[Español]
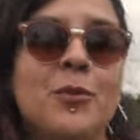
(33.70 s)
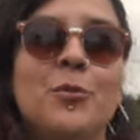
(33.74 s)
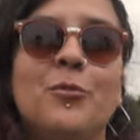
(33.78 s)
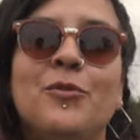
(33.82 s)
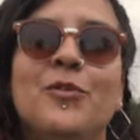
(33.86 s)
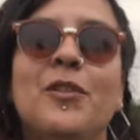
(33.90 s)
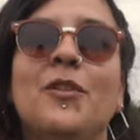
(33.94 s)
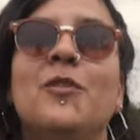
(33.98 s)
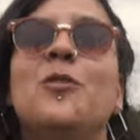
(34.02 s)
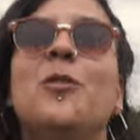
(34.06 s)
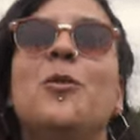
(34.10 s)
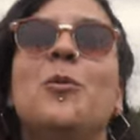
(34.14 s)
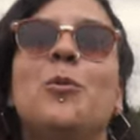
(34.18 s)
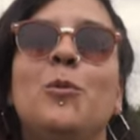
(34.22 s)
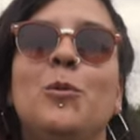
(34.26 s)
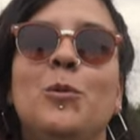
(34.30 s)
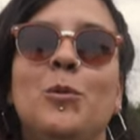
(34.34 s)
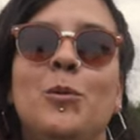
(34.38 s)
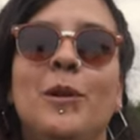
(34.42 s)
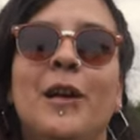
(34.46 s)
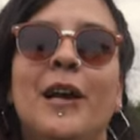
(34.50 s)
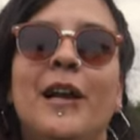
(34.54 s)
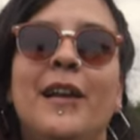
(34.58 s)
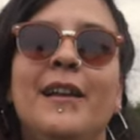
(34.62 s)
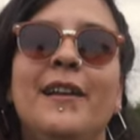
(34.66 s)
es un centro
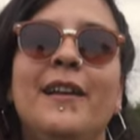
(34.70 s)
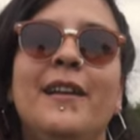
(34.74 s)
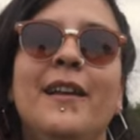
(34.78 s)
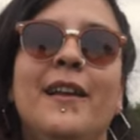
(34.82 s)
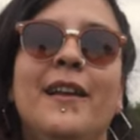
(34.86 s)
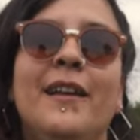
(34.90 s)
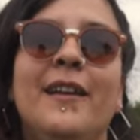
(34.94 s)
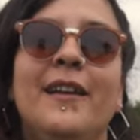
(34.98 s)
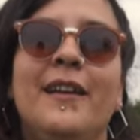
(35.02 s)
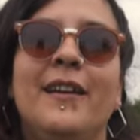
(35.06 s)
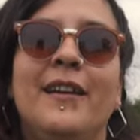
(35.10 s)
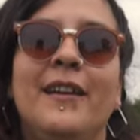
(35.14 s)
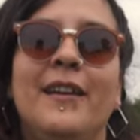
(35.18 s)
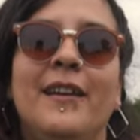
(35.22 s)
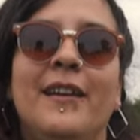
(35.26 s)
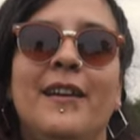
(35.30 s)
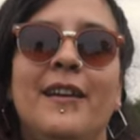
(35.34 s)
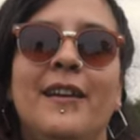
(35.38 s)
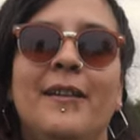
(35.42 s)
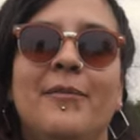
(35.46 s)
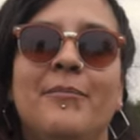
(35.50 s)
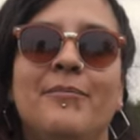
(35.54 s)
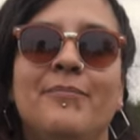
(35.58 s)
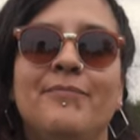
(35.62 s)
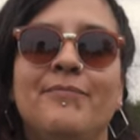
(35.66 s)
cultural
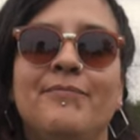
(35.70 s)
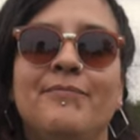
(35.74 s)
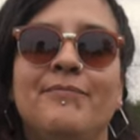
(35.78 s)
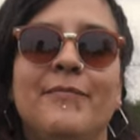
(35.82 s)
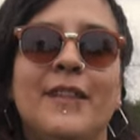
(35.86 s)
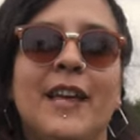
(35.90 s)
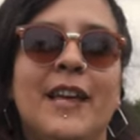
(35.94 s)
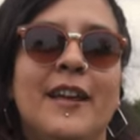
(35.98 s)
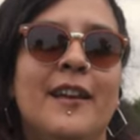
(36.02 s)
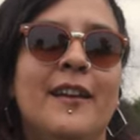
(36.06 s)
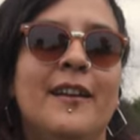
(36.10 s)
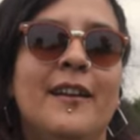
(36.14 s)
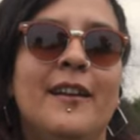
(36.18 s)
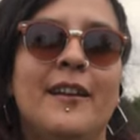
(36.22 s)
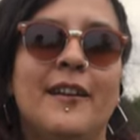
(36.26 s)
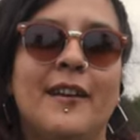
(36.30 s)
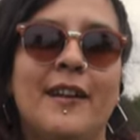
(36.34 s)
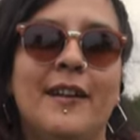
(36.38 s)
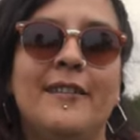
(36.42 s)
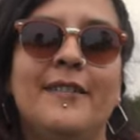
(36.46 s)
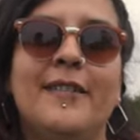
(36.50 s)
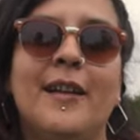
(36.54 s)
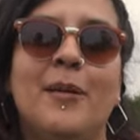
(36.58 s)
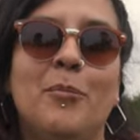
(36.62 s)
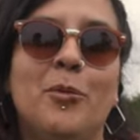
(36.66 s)
eh, en el que
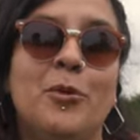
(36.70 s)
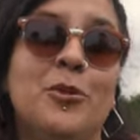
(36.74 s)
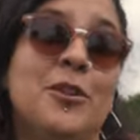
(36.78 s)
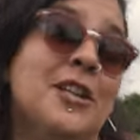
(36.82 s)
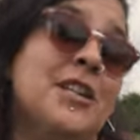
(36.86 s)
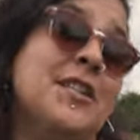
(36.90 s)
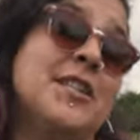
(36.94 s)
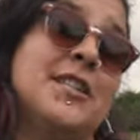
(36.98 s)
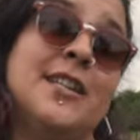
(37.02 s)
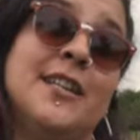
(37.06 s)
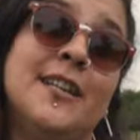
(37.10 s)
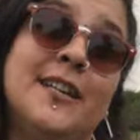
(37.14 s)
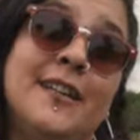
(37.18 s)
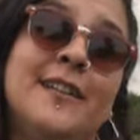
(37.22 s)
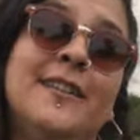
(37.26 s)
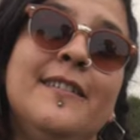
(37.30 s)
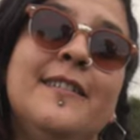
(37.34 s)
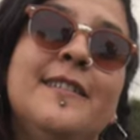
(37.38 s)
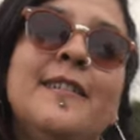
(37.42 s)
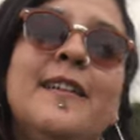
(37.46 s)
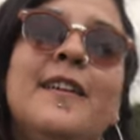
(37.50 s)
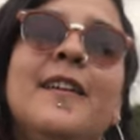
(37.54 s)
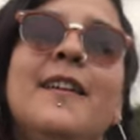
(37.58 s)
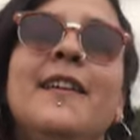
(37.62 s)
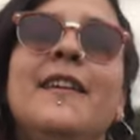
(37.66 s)
realizamos talleres
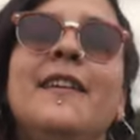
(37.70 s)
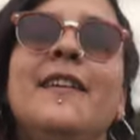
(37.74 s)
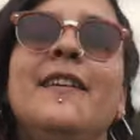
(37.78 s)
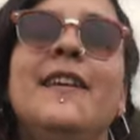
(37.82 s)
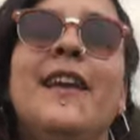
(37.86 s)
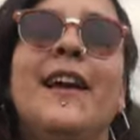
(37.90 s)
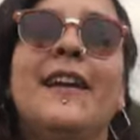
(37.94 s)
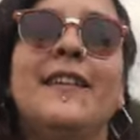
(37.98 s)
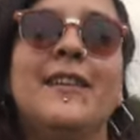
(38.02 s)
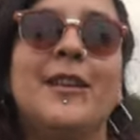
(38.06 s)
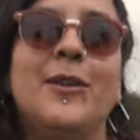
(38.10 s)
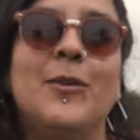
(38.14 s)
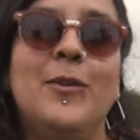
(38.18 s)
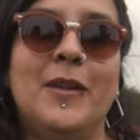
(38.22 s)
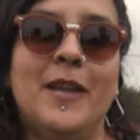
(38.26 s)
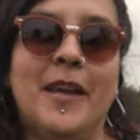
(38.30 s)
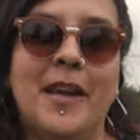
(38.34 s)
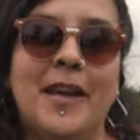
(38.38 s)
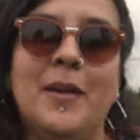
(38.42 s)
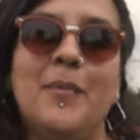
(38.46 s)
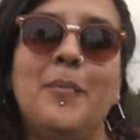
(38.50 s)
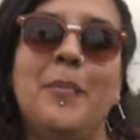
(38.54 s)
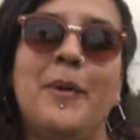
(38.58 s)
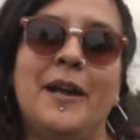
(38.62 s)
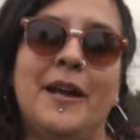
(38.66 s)
y
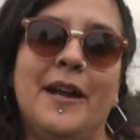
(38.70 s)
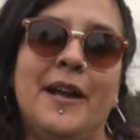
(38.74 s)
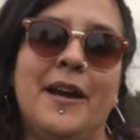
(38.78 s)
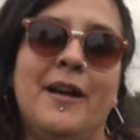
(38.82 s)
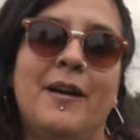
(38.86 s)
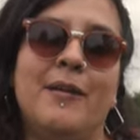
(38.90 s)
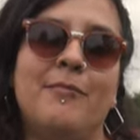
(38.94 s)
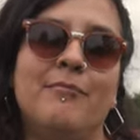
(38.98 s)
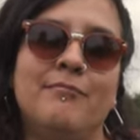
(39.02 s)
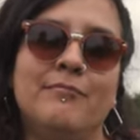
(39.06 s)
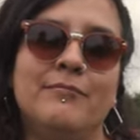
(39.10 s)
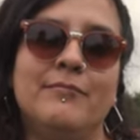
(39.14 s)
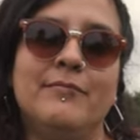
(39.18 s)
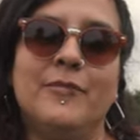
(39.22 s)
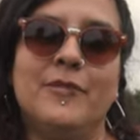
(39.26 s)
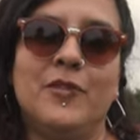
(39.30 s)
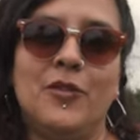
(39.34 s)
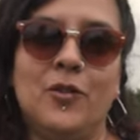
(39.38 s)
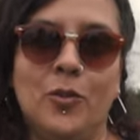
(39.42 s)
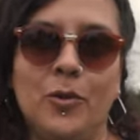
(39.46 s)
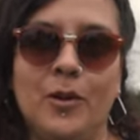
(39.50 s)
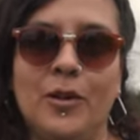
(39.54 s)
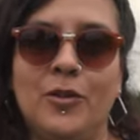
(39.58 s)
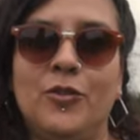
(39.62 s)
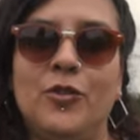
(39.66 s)
actividades para,
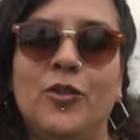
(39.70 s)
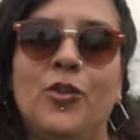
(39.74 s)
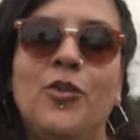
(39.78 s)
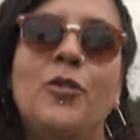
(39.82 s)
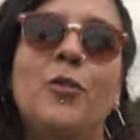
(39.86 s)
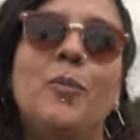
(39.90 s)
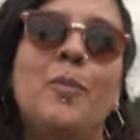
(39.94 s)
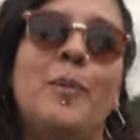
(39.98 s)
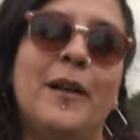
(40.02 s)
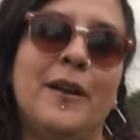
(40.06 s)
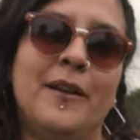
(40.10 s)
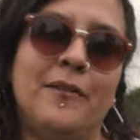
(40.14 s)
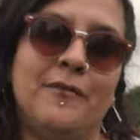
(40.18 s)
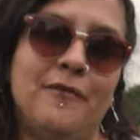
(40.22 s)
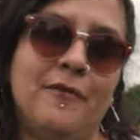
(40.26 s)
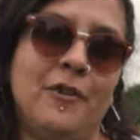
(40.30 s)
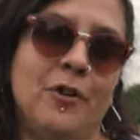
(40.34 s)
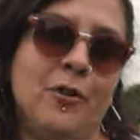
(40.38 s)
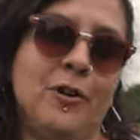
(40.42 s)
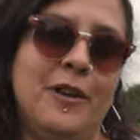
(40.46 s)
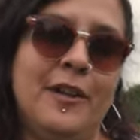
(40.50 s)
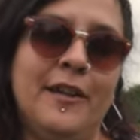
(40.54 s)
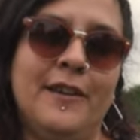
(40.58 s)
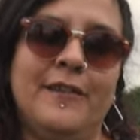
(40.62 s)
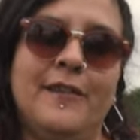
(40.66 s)
sobre todo, para
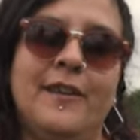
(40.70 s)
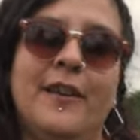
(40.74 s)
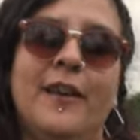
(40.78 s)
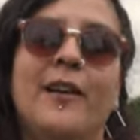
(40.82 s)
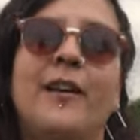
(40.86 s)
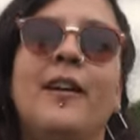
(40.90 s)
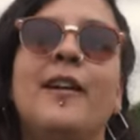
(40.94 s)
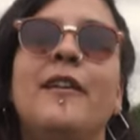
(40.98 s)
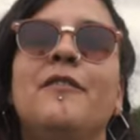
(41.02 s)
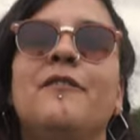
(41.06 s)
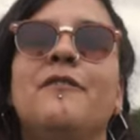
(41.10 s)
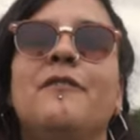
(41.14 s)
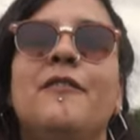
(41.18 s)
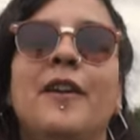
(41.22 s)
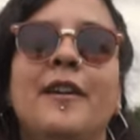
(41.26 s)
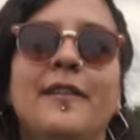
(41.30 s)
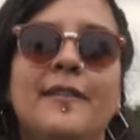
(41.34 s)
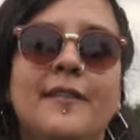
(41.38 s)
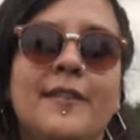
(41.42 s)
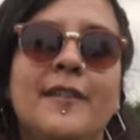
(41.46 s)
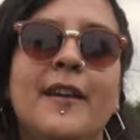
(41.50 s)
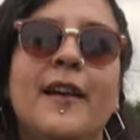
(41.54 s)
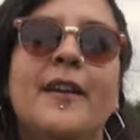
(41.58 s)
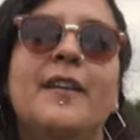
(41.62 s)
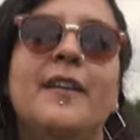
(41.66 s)
orientadas a
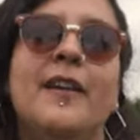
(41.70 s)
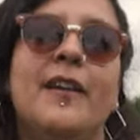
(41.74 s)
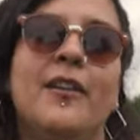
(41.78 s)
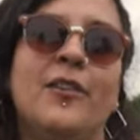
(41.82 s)
infancias y